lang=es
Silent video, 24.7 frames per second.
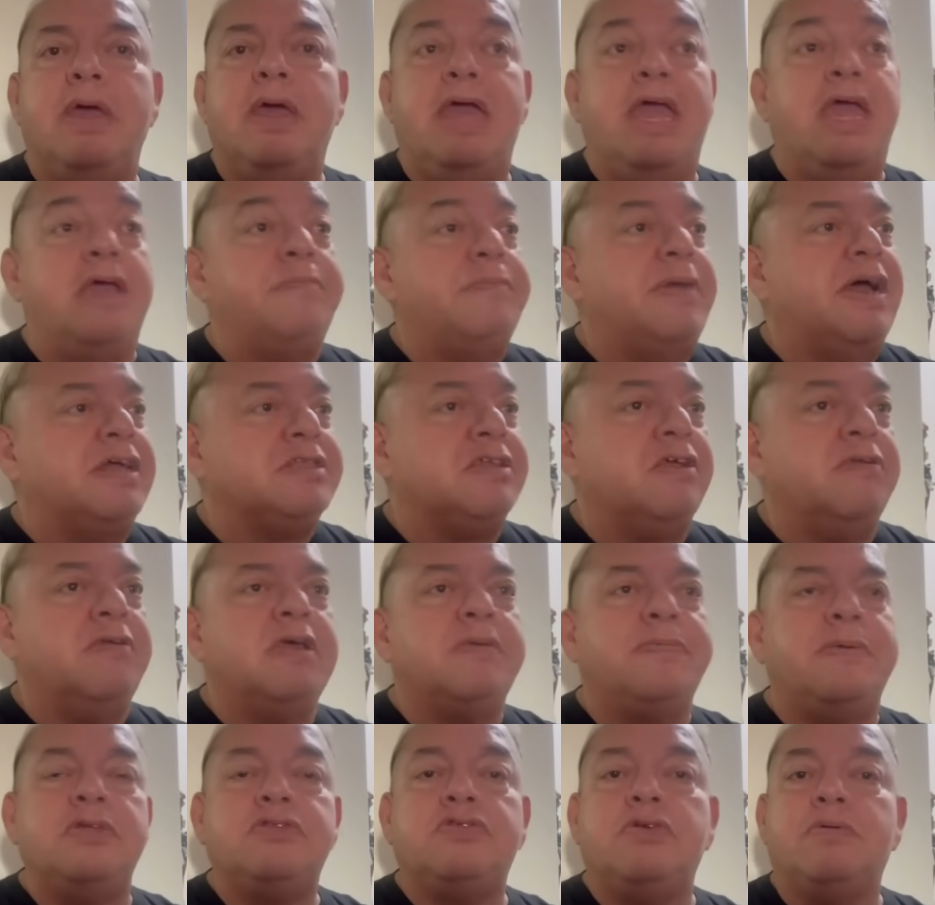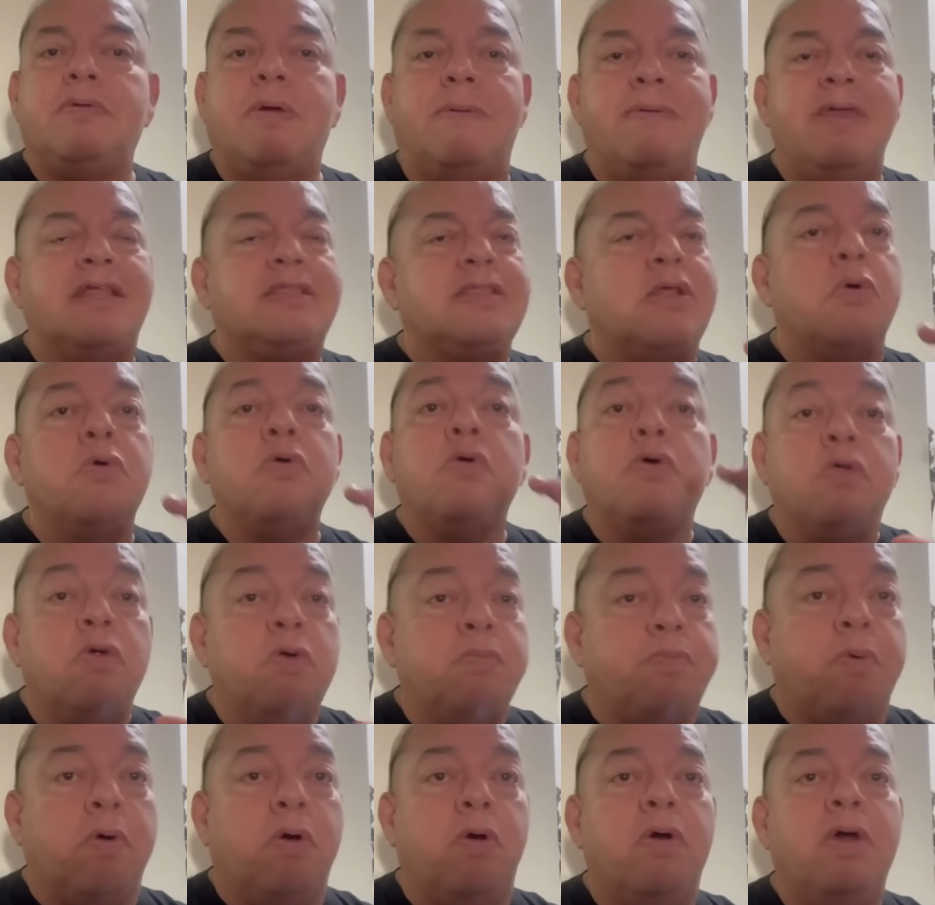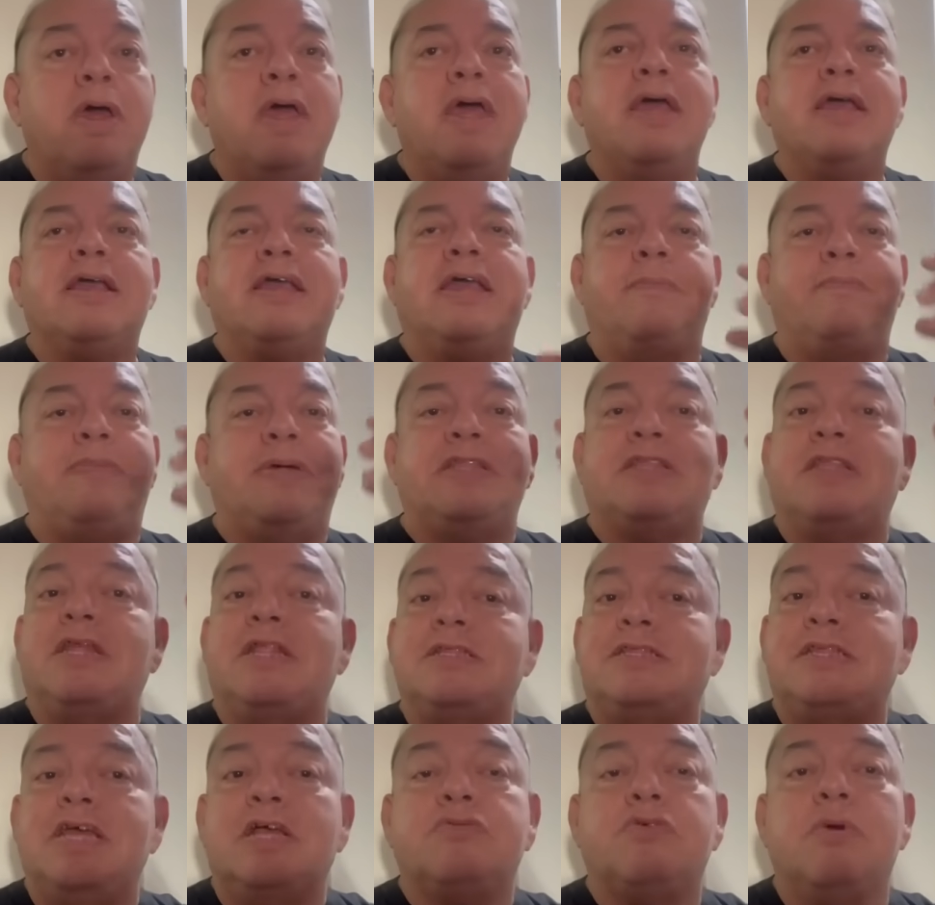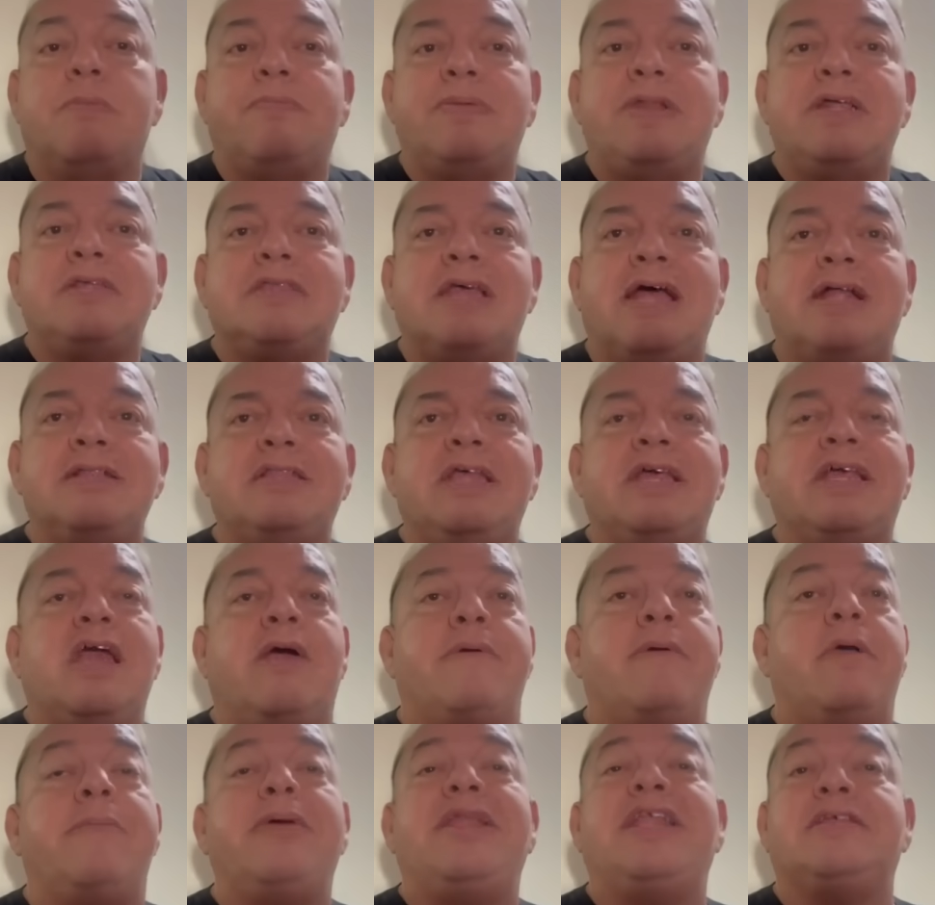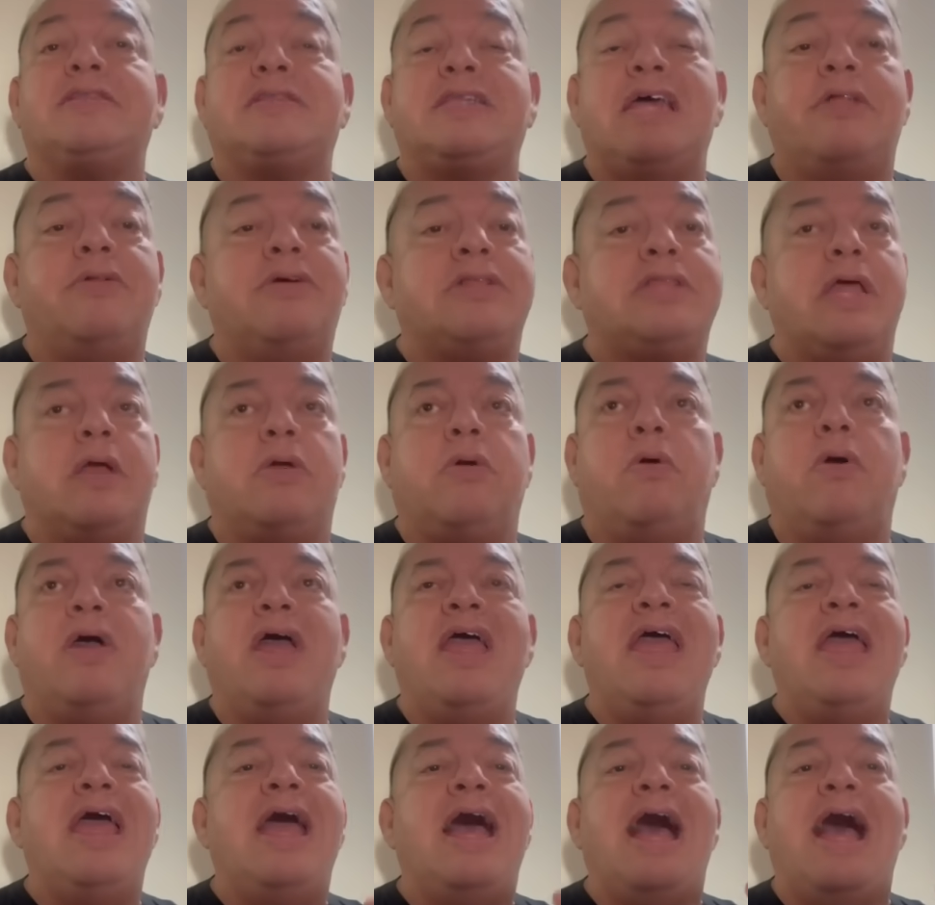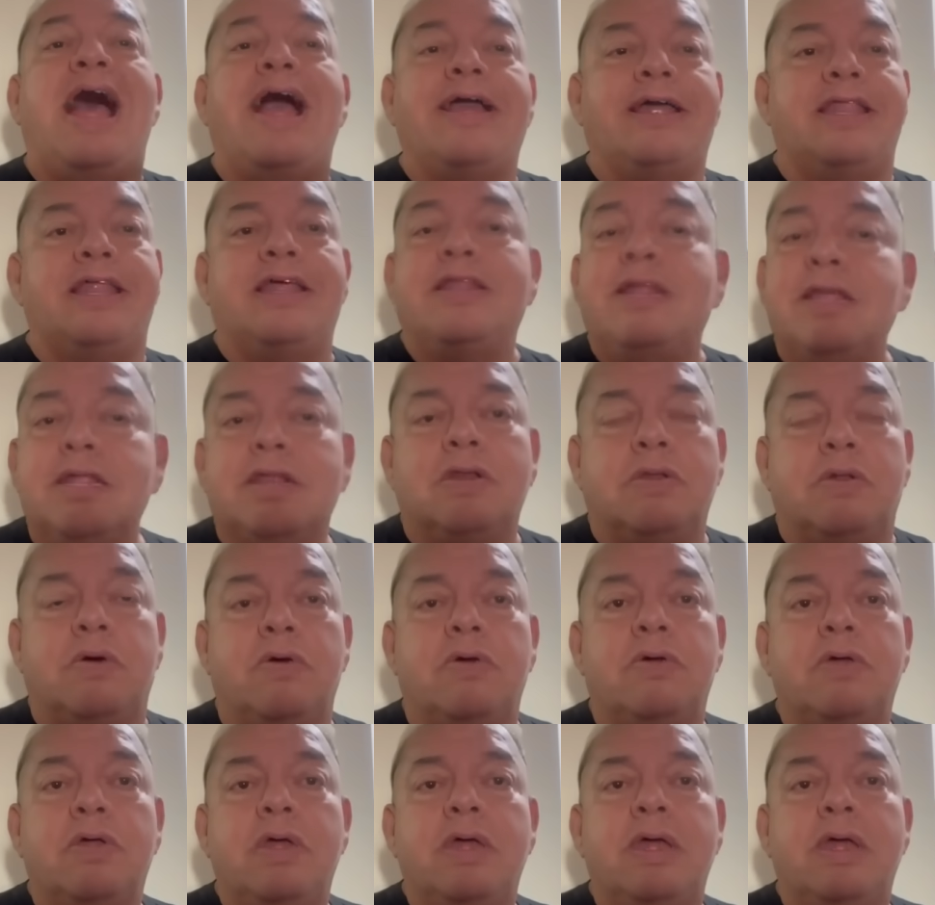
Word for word: Es más, Eric Bishop había estado un grupo que pertenecía a su empresa antes que había amenazado hasta con agredirlo.